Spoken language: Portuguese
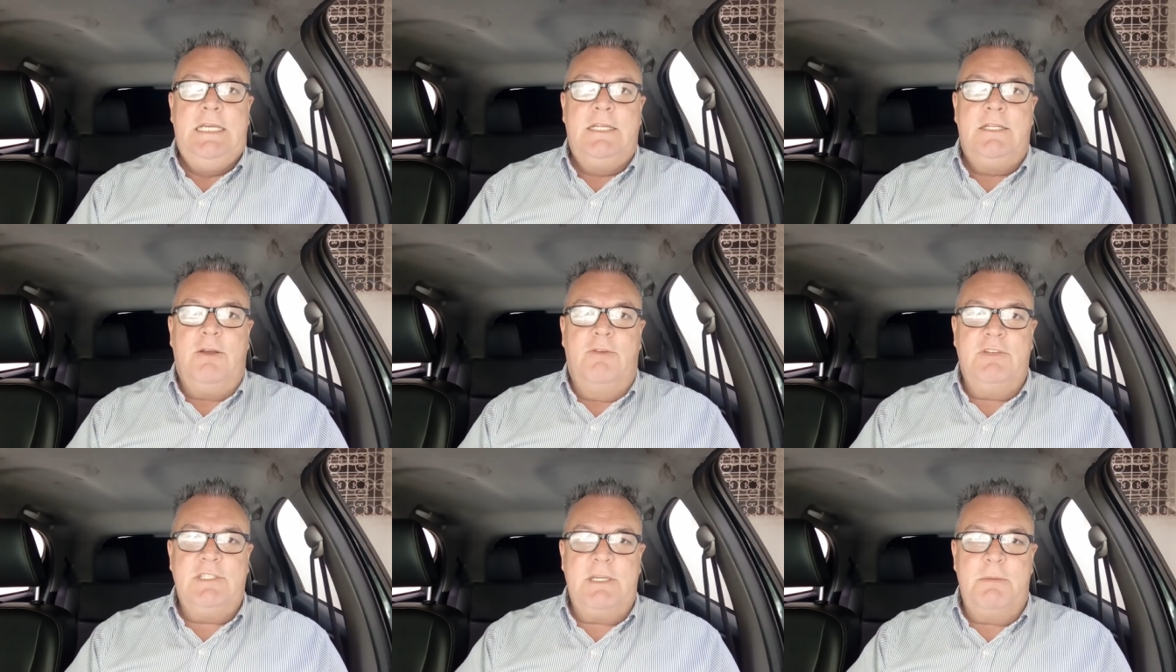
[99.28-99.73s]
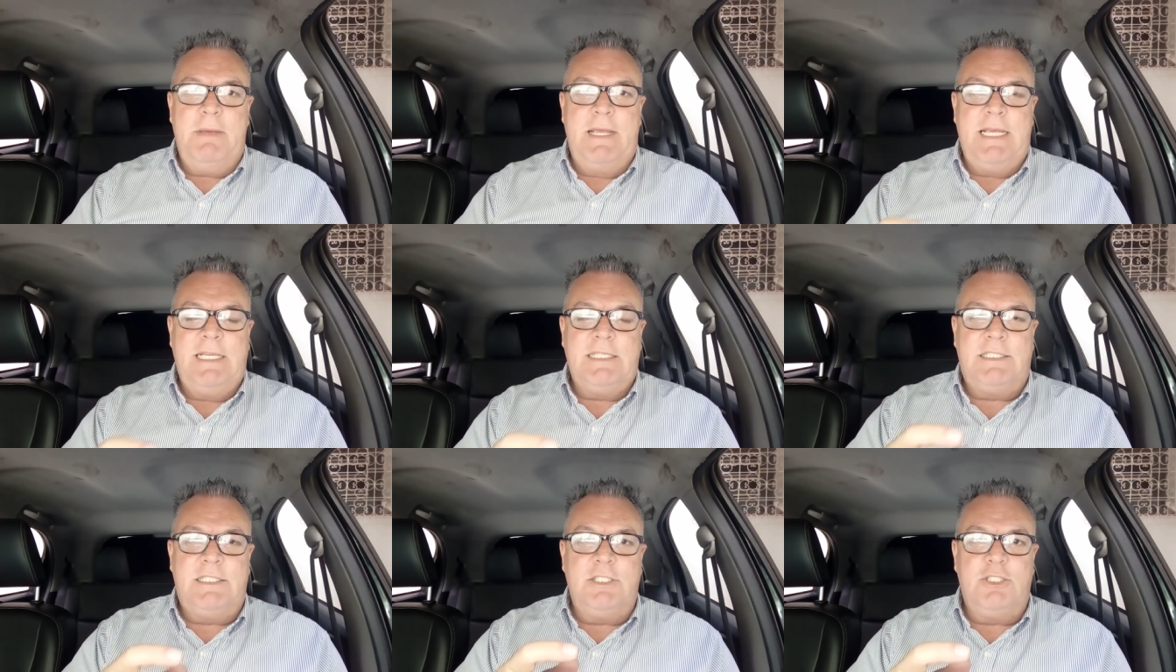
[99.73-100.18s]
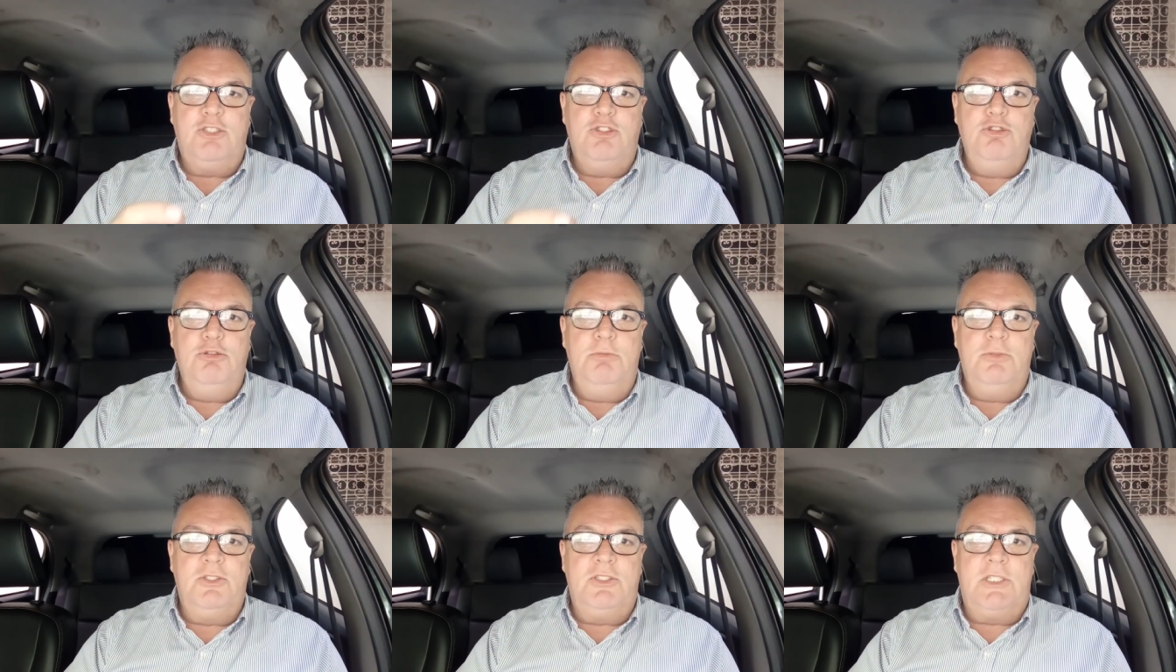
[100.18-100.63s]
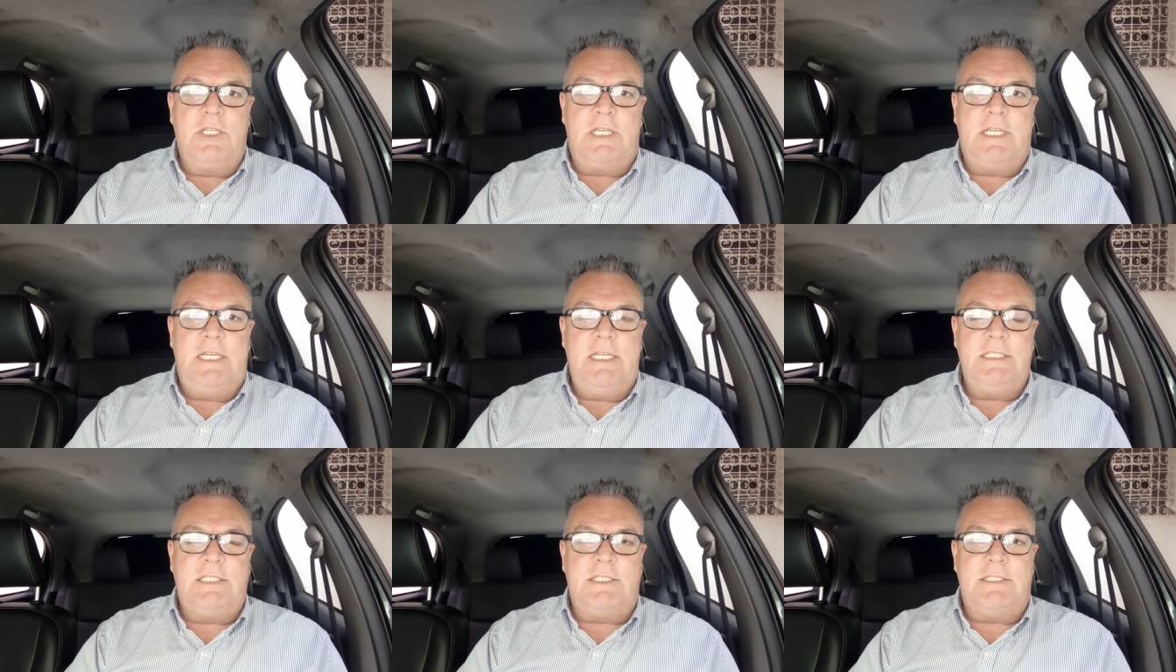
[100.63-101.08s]
Então veja bem, esses números
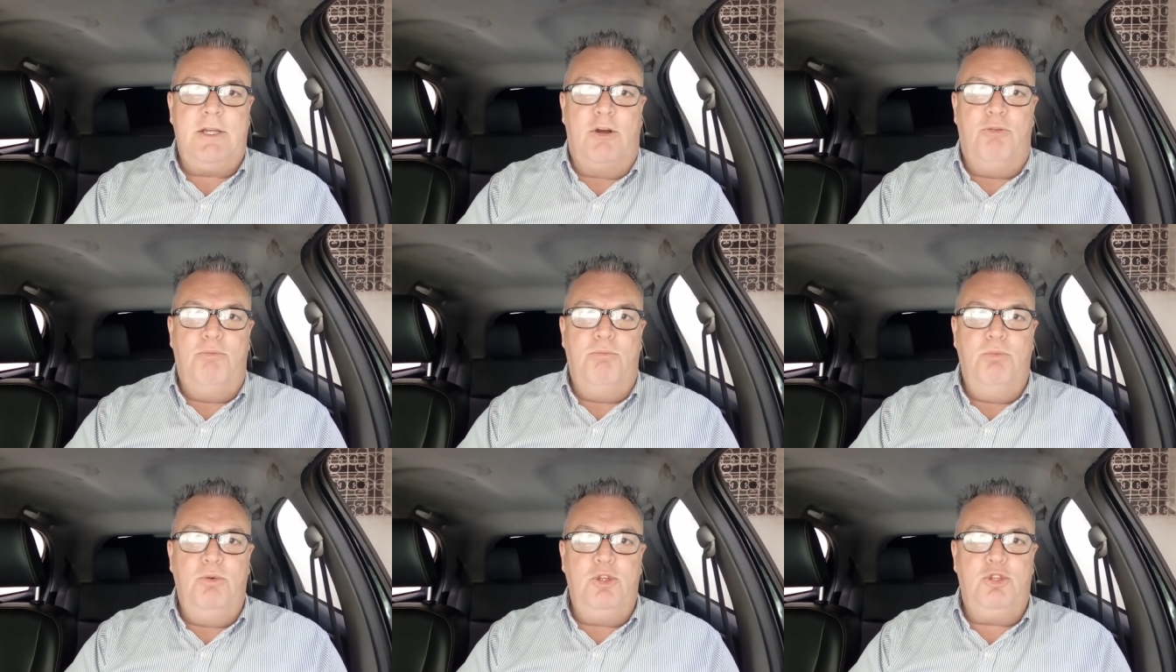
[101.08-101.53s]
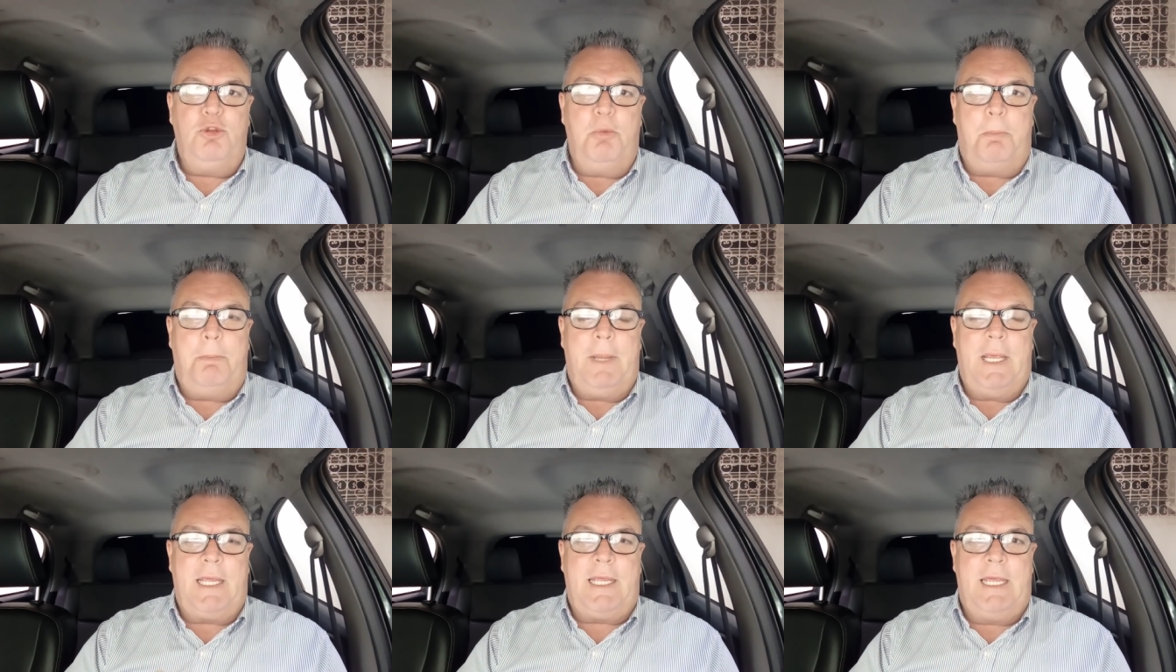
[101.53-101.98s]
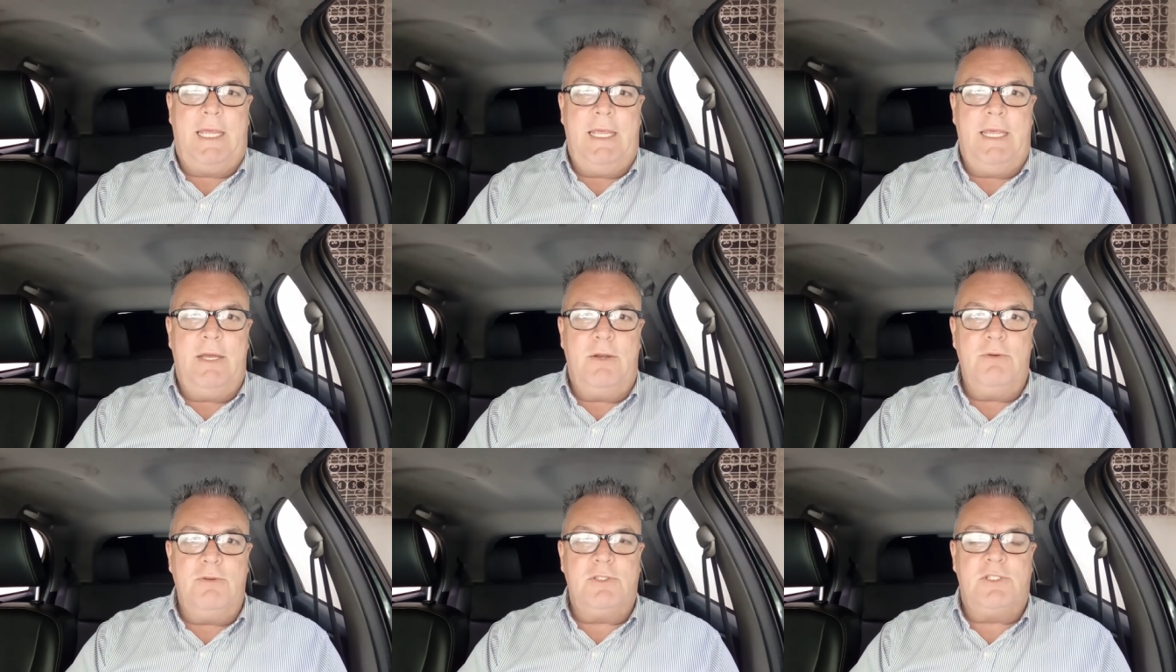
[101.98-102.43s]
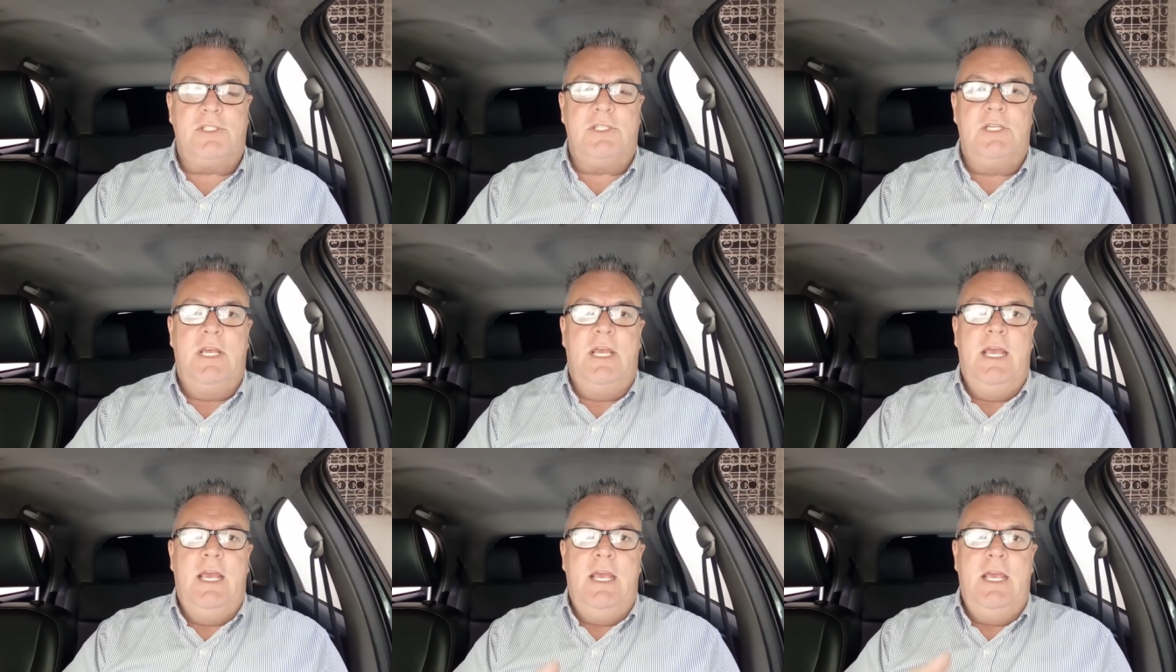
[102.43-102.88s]
aqui estão muito
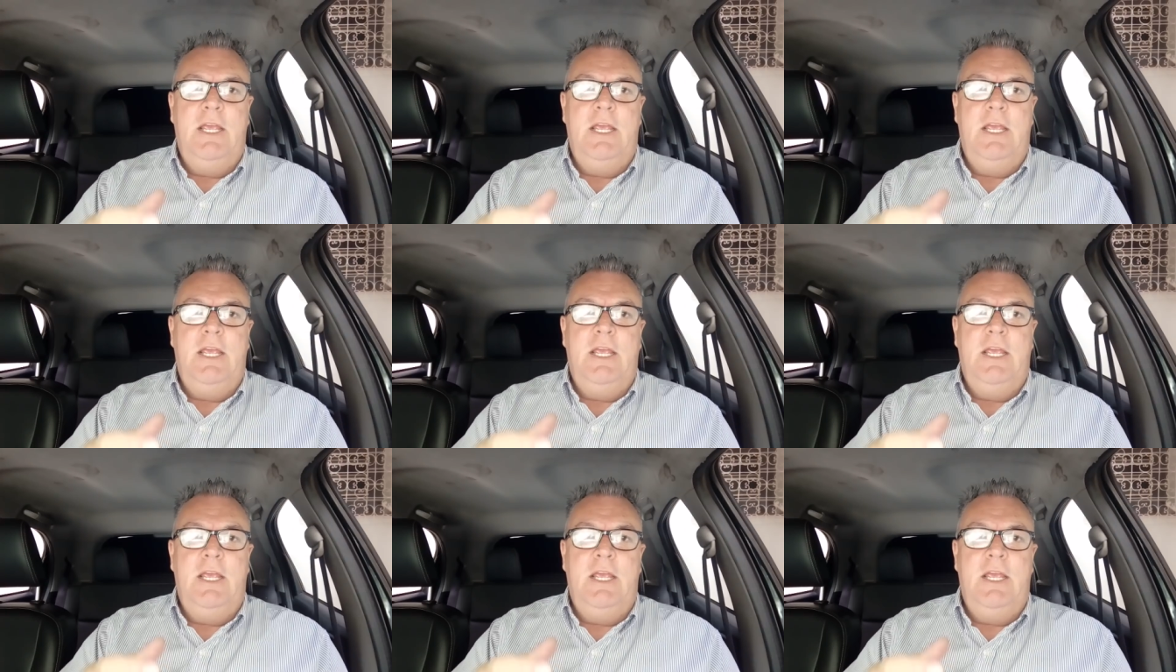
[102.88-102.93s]
pequenos.